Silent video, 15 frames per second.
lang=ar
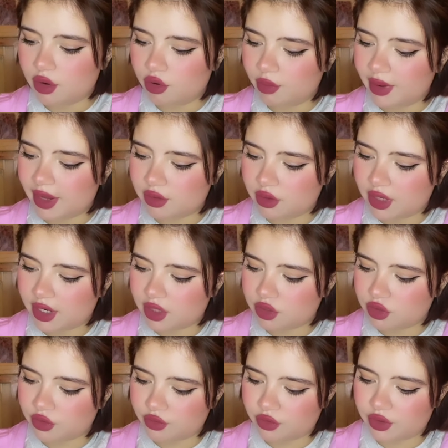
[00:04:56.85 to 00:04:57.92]
هما هادو اللي
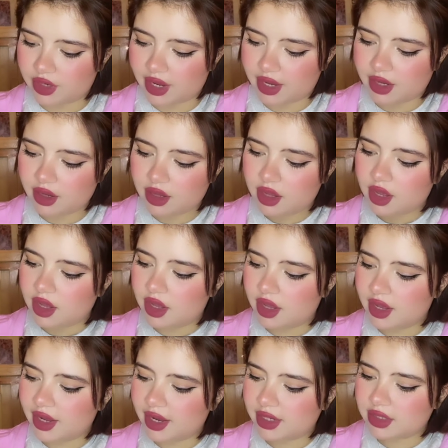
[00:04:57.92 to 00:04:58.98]
كتشوفوا هنايا
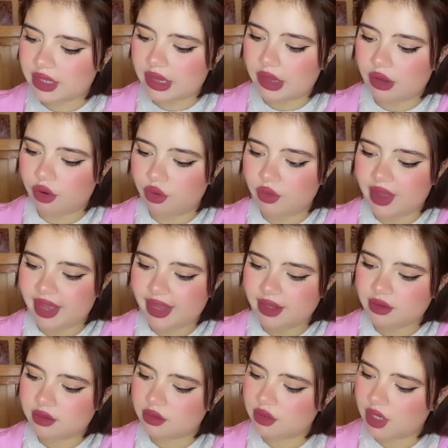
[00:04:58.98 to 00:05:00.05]
كتطلعوا واحد